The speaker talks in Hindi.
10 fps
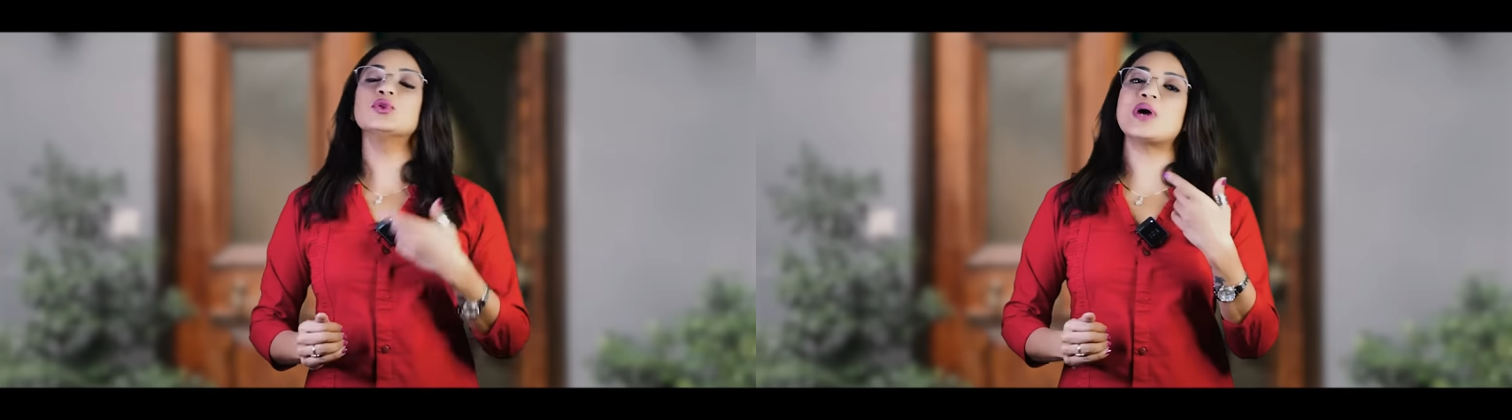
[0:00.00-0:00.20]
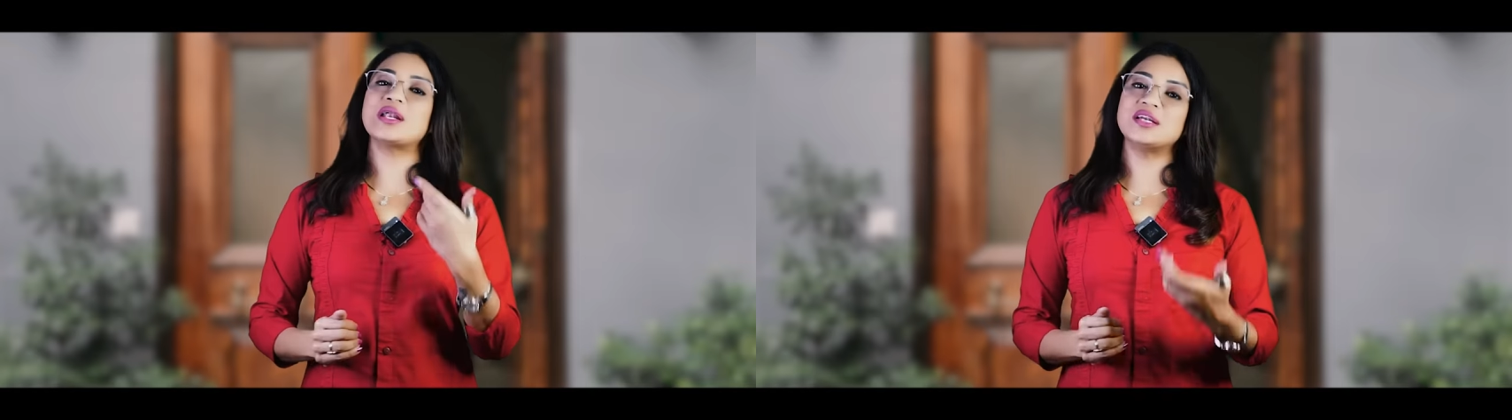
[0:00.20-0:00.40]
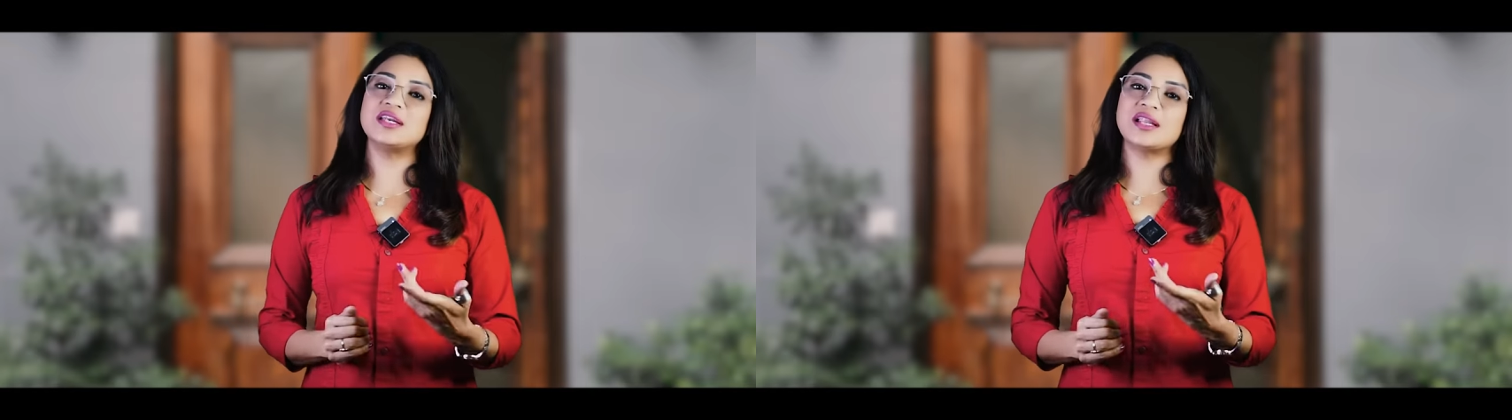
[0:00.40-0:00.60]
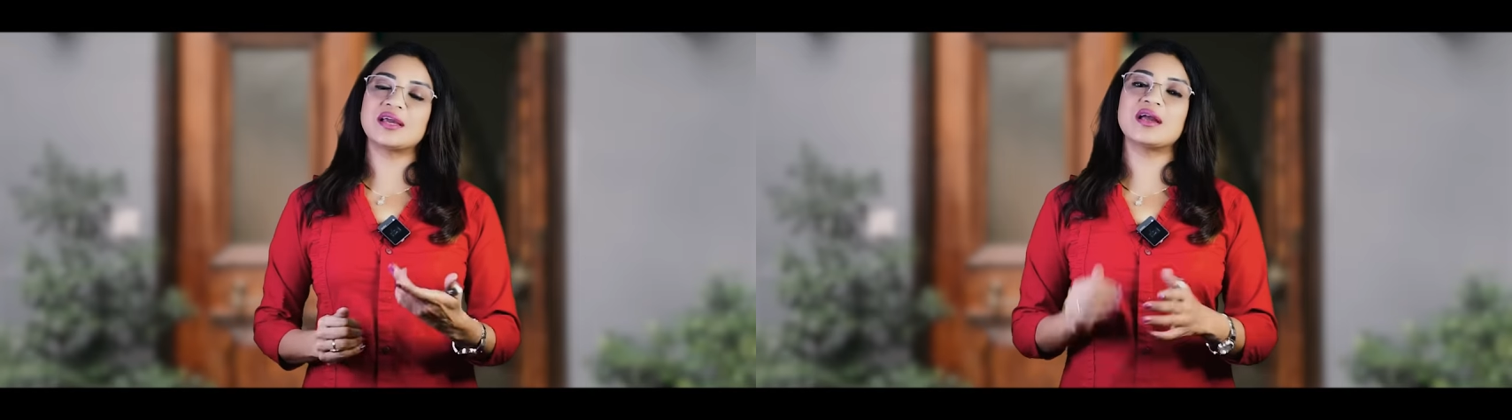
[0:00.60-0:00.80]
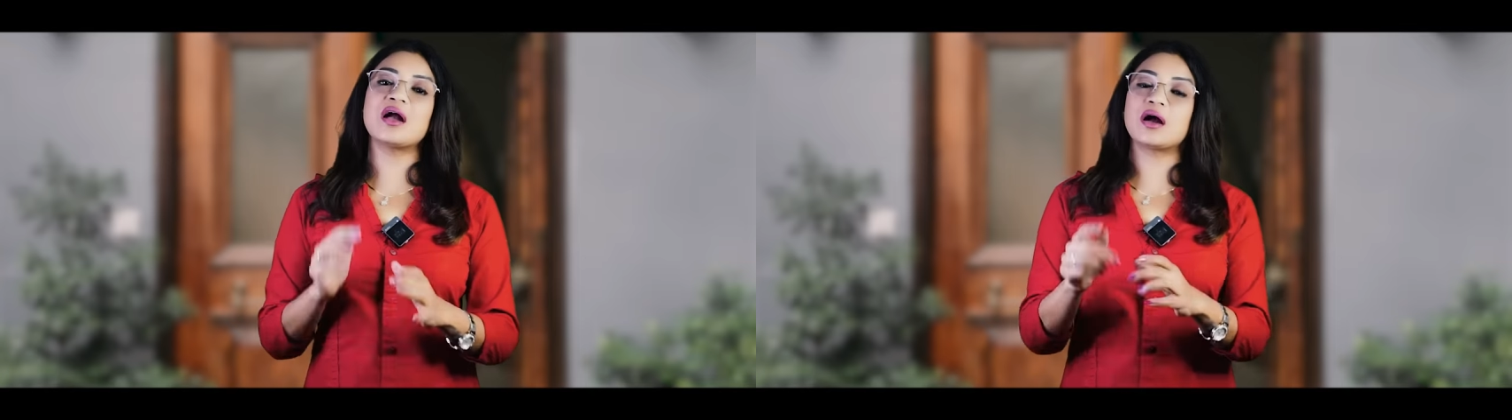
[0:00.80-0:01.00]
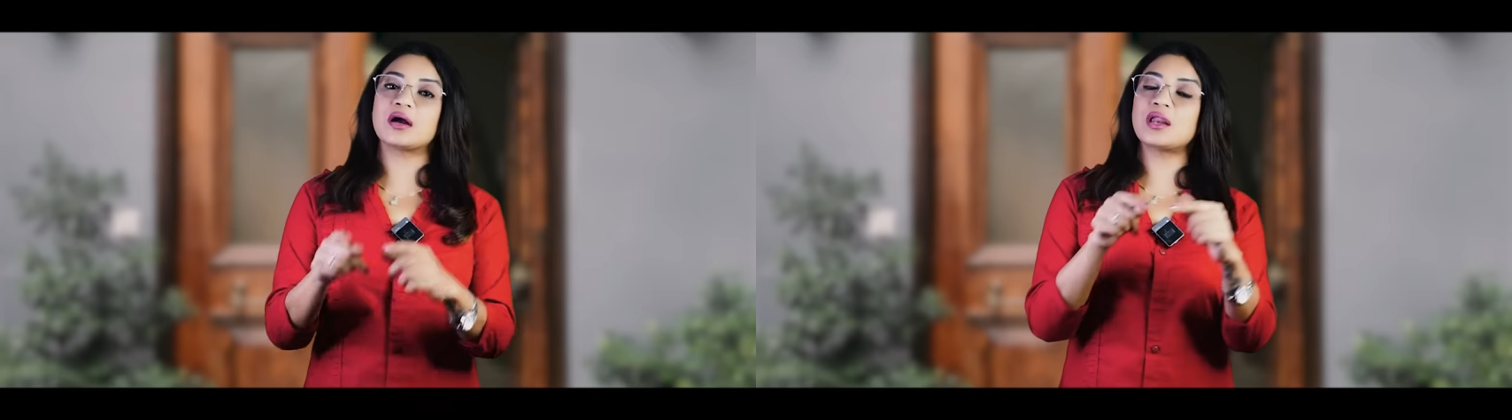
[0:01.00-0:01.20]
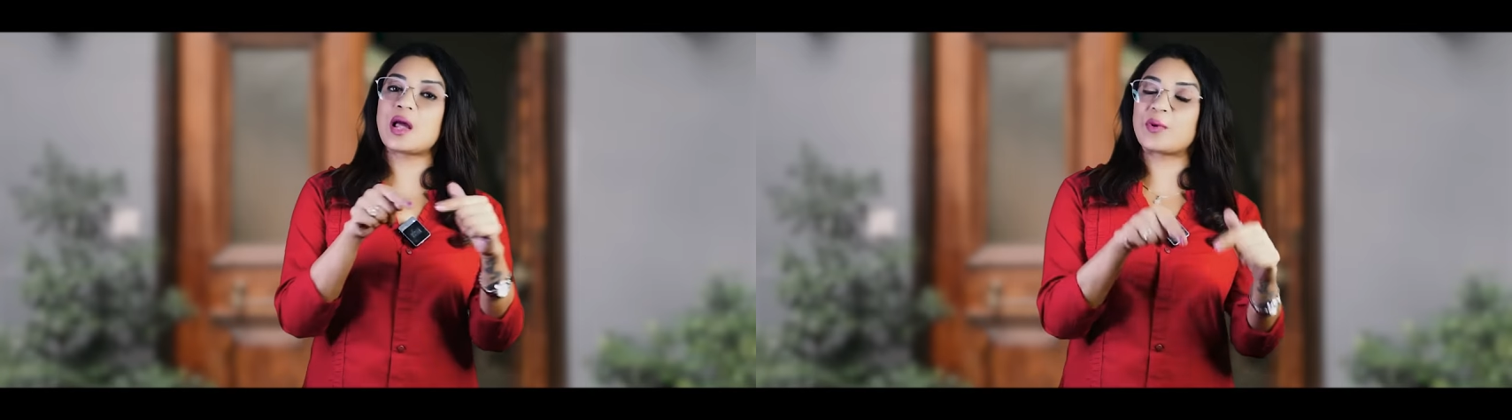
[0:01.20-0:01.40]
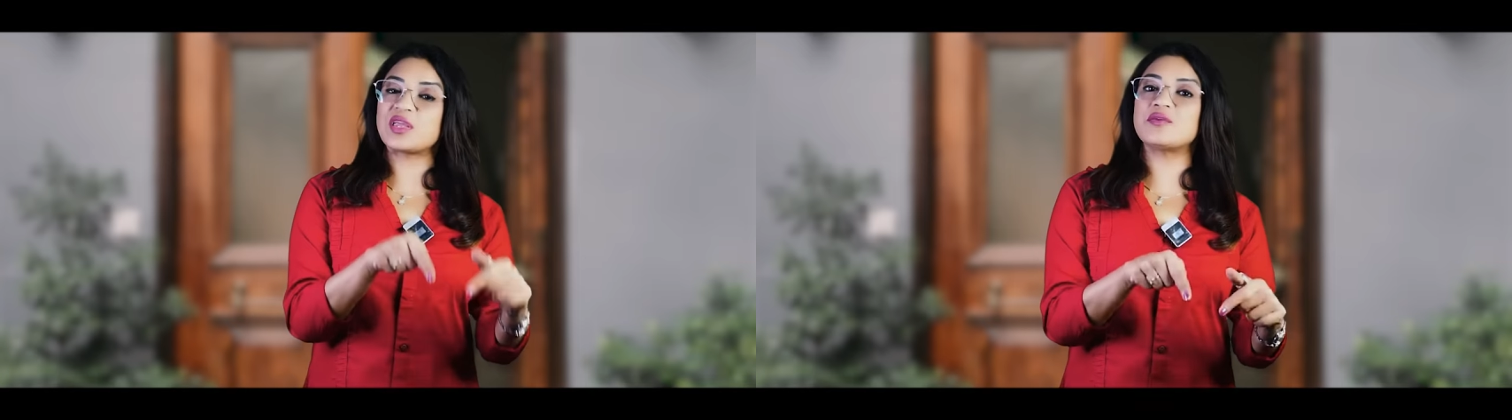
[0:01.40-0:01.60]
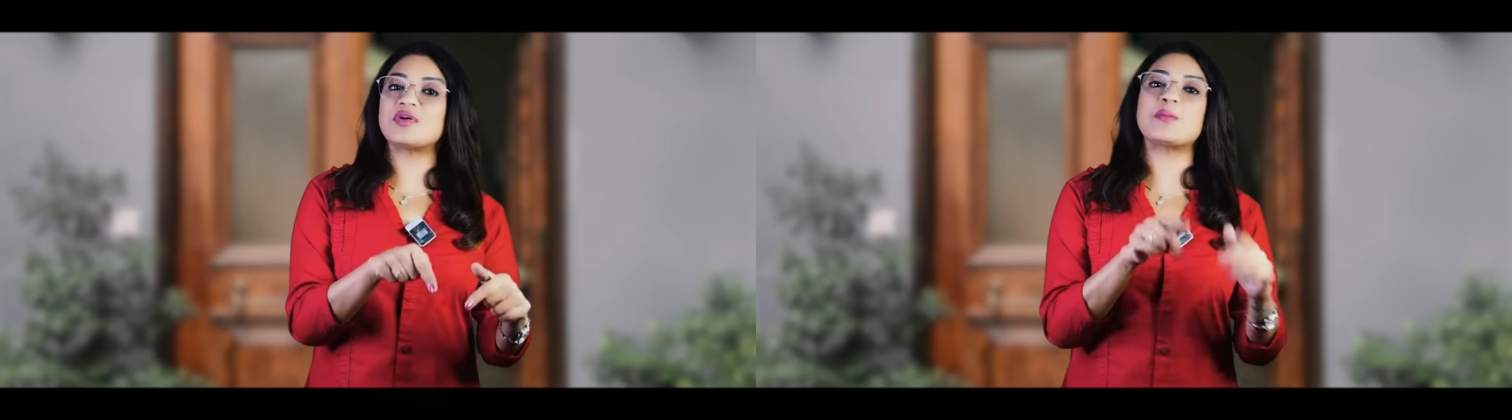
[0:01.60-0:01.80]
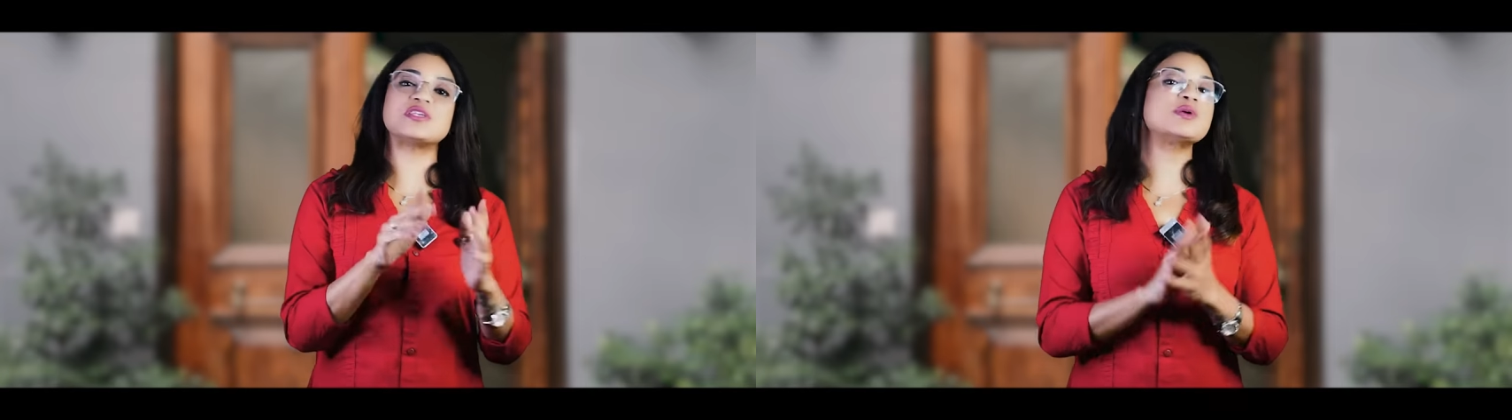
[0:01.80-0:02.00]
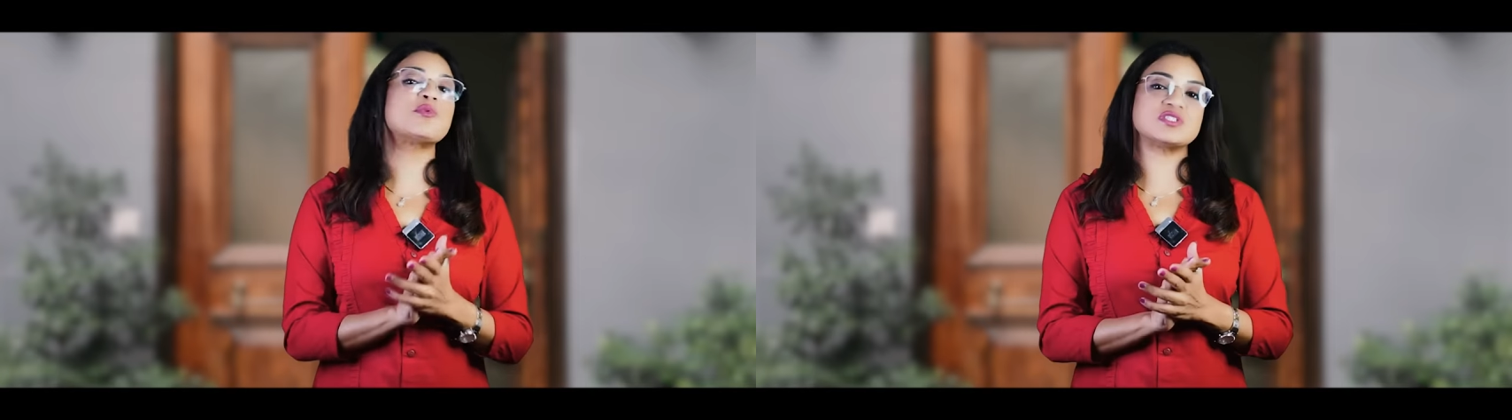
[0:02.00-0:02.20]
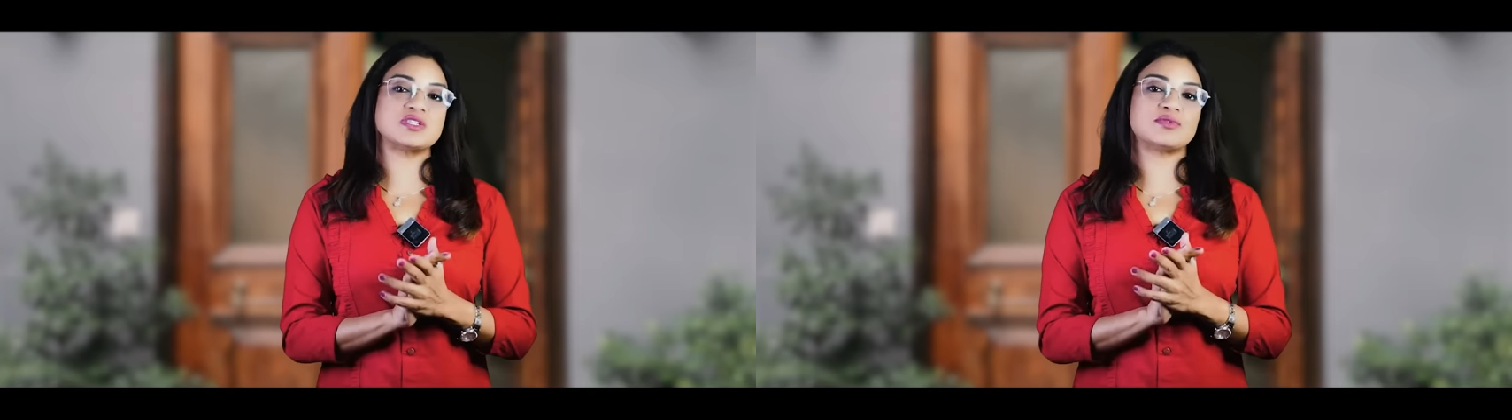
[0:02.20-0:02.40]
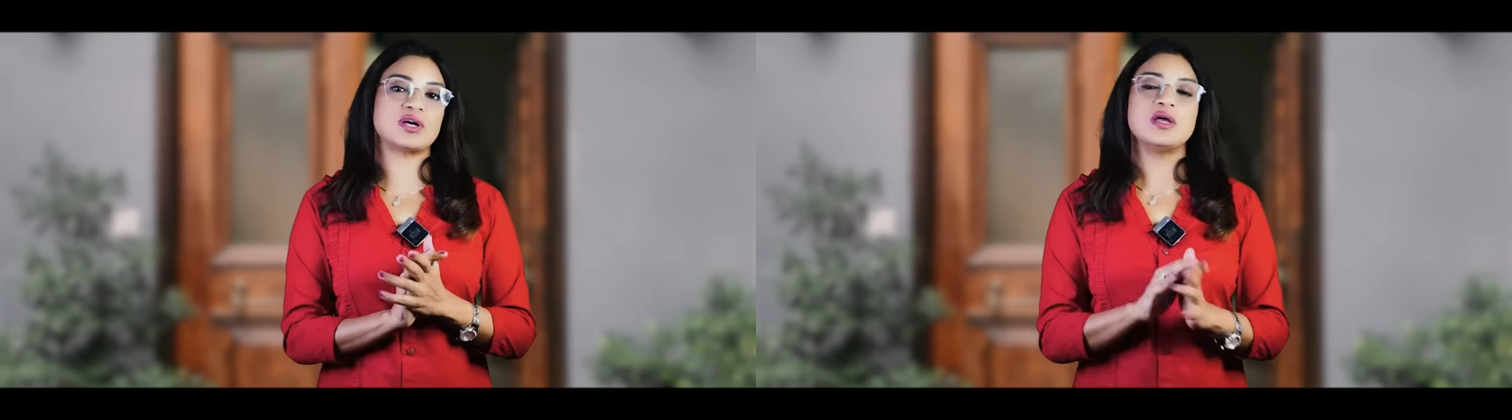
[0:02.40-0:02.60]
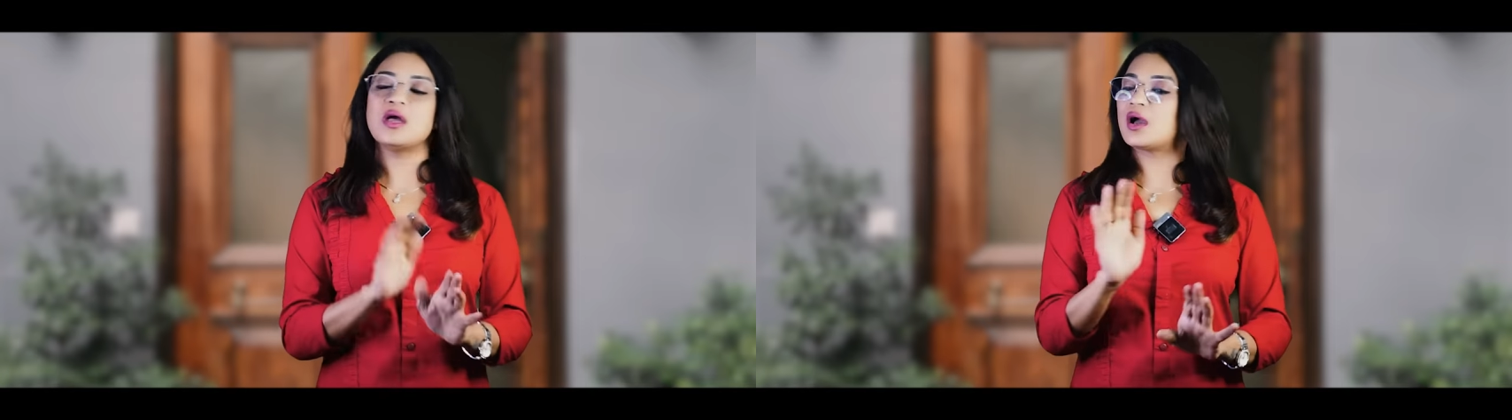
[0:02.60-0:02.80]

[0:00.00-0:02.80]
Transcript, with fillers: तो एंटीडी लगेगा अगर आपका ये वाला बच्चा पॉजिटिव था